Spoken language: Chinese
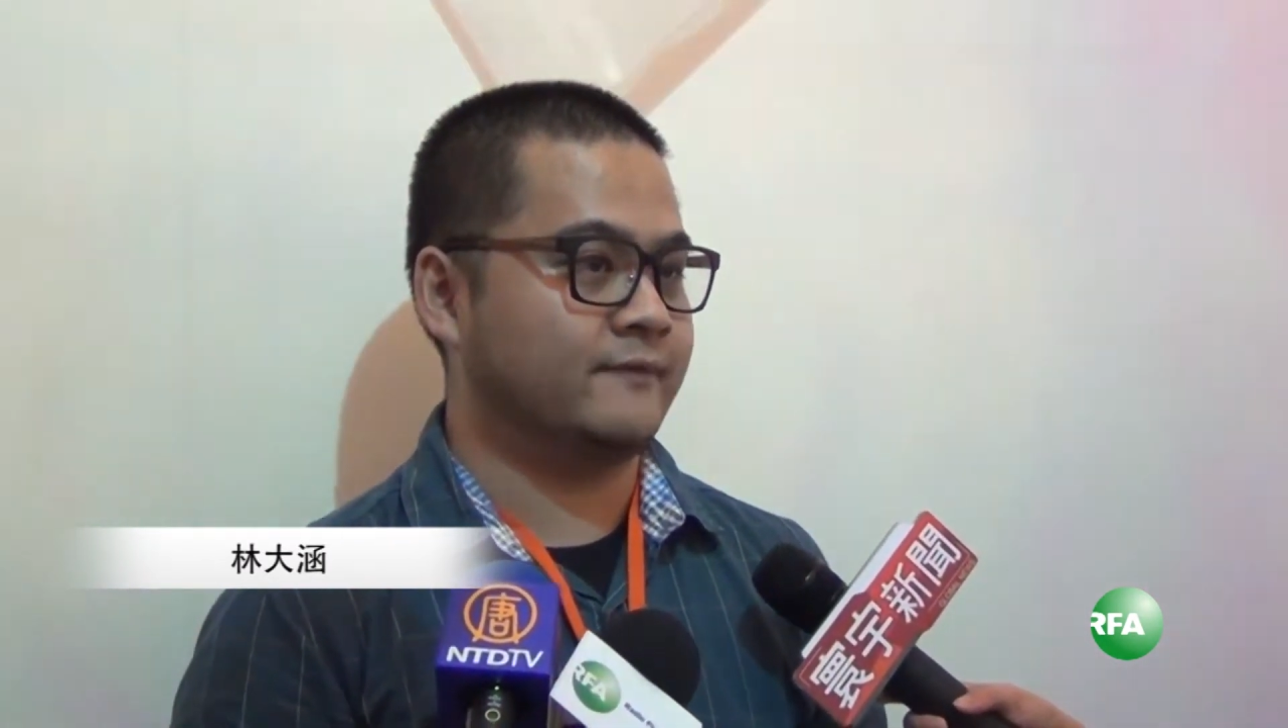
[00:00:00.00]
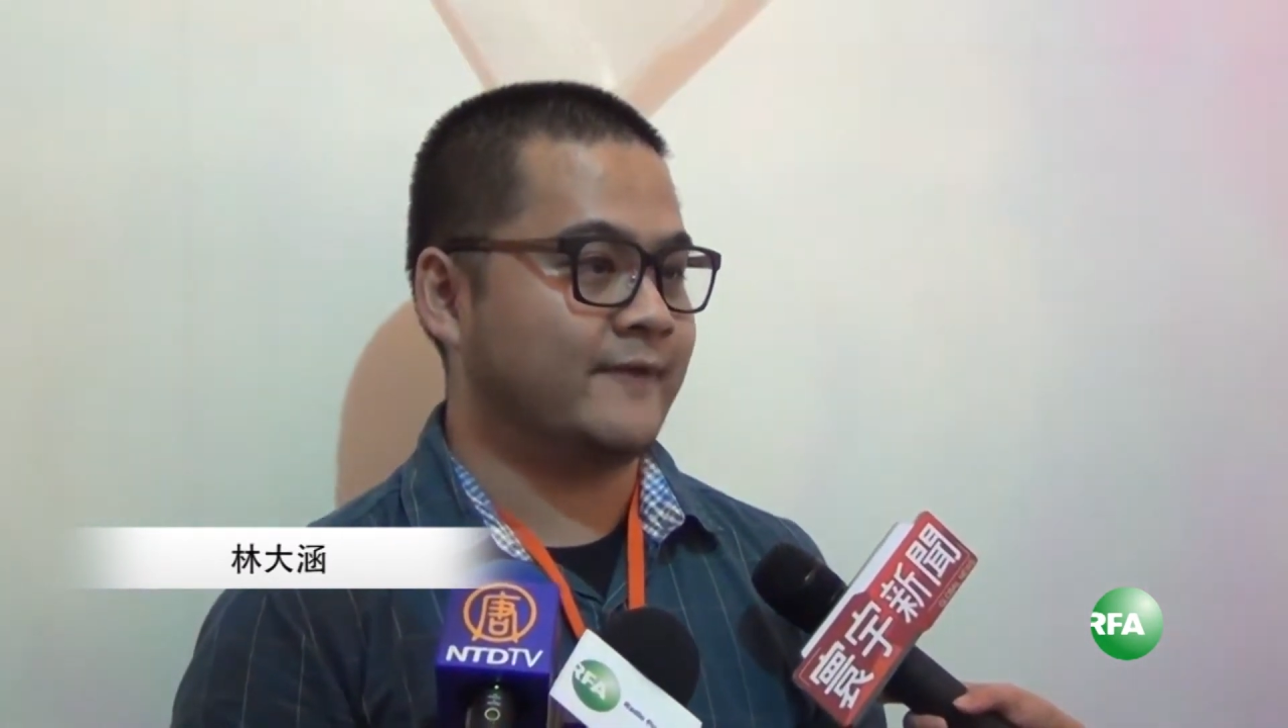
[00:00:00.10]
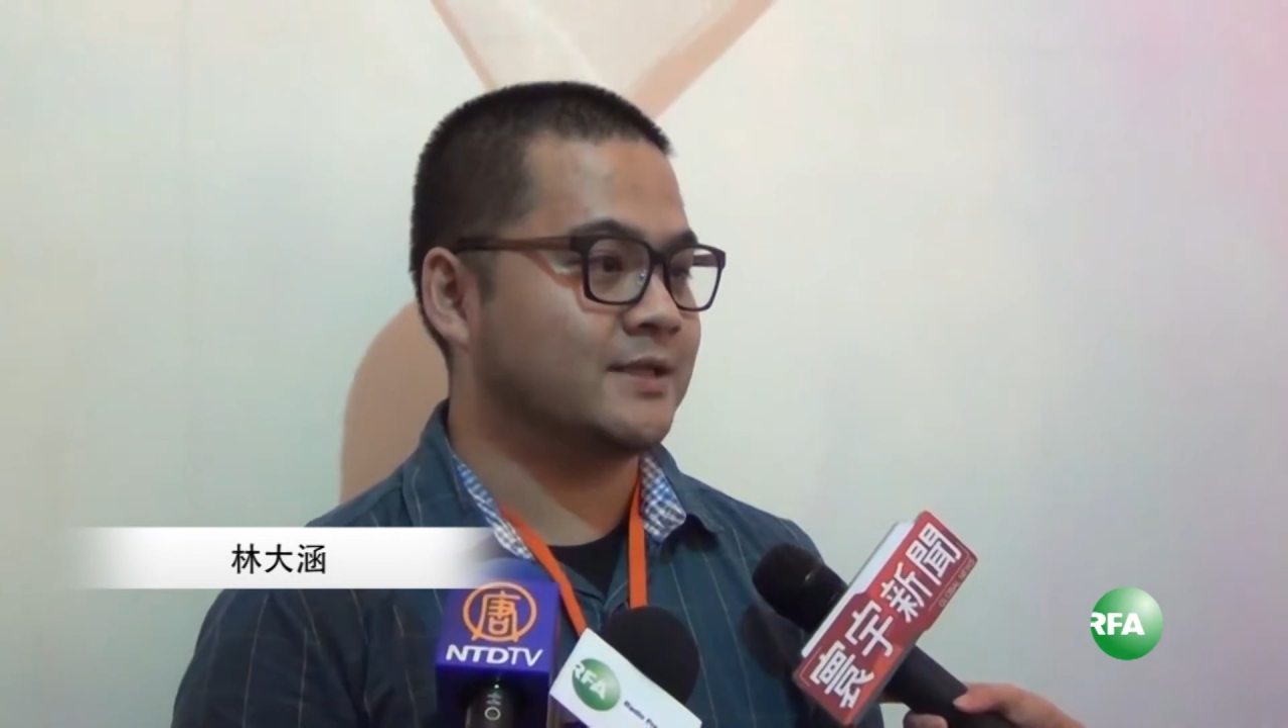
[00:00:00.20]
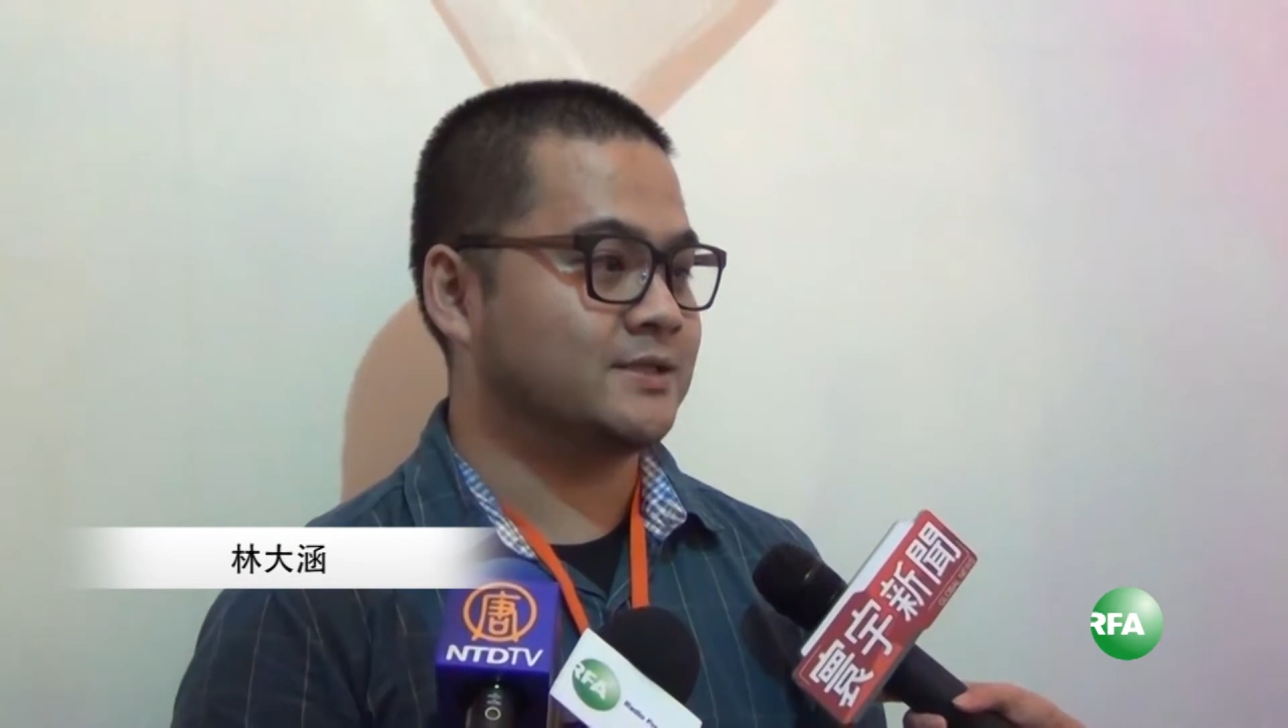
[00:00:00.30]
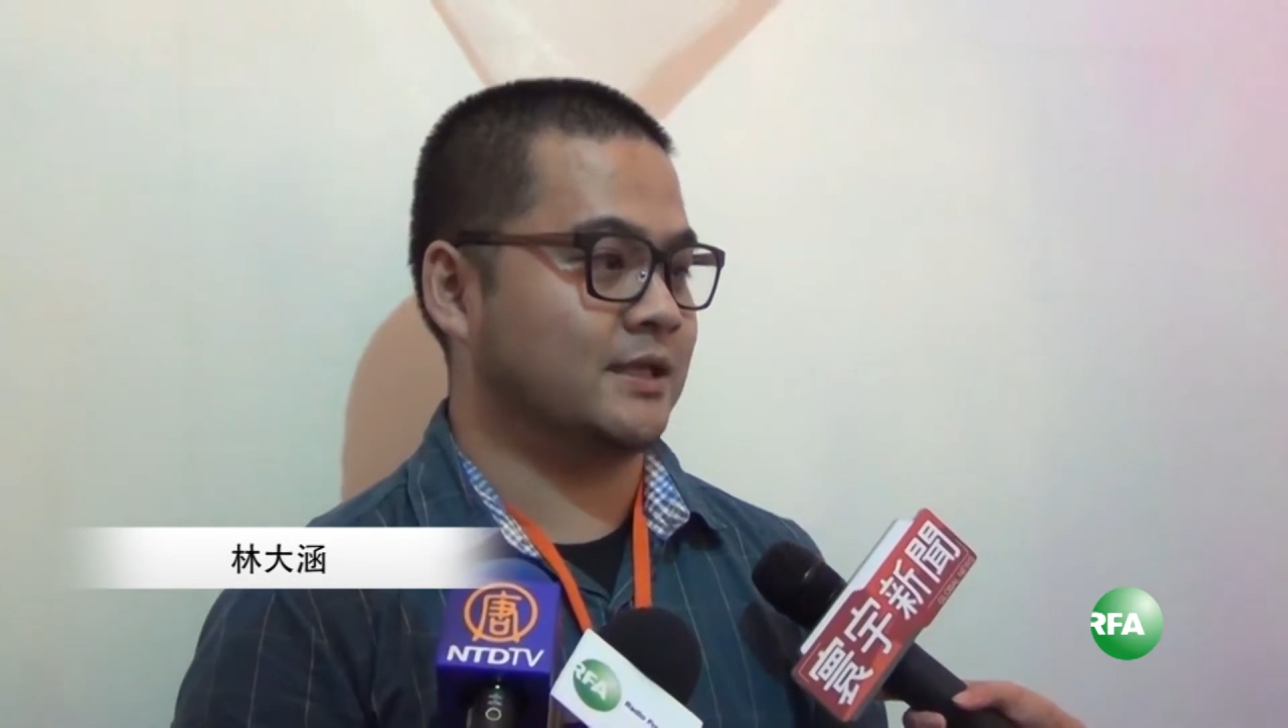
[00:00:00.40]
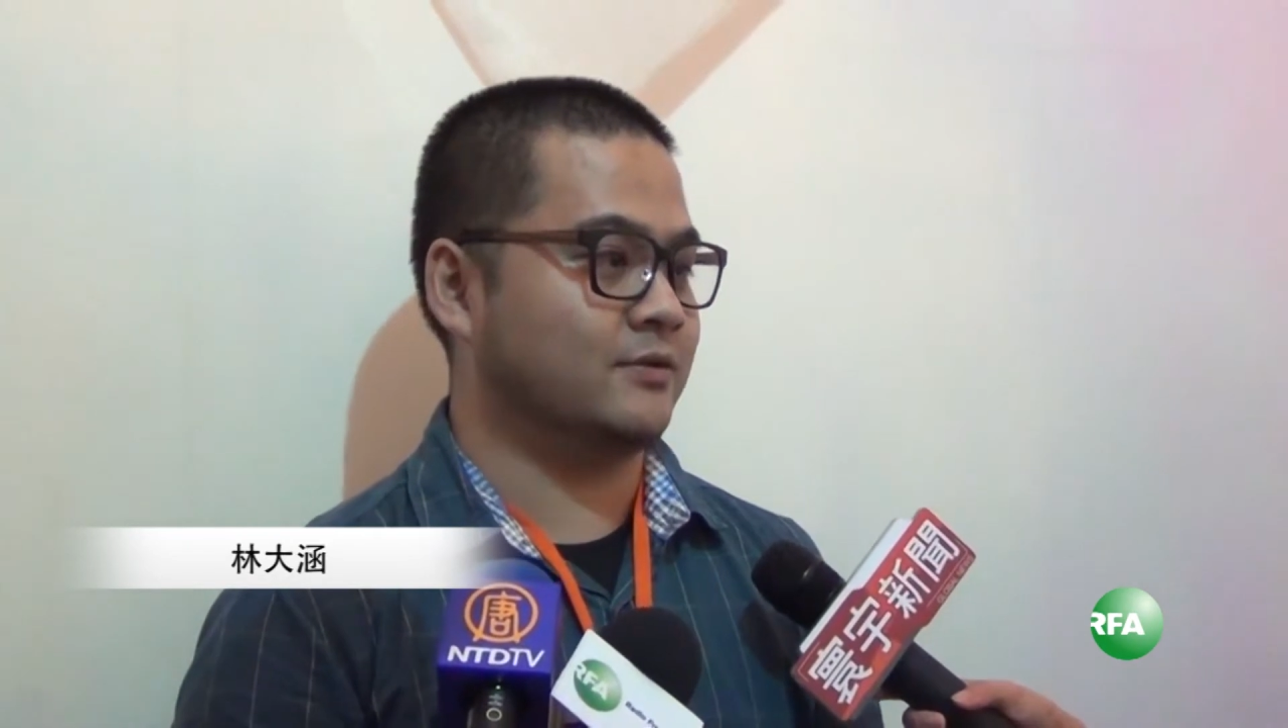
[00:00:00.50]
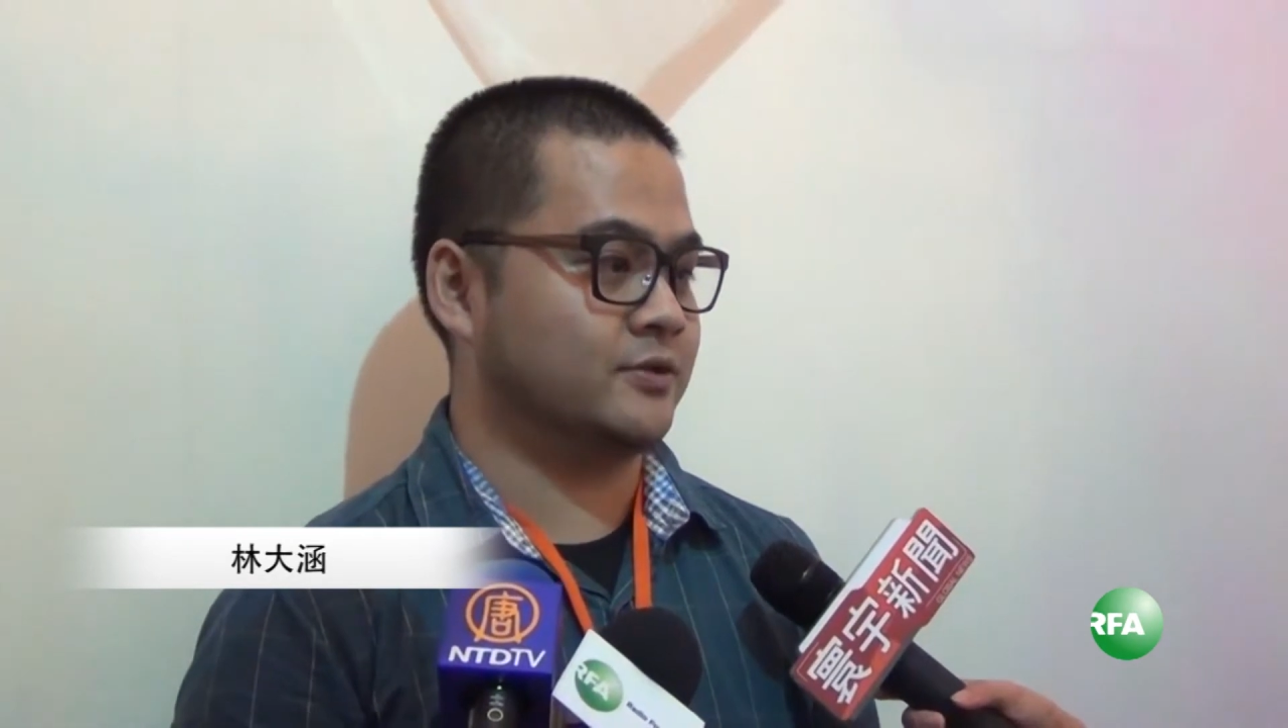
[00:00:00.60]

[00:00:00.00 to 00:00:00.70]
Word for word: 得发展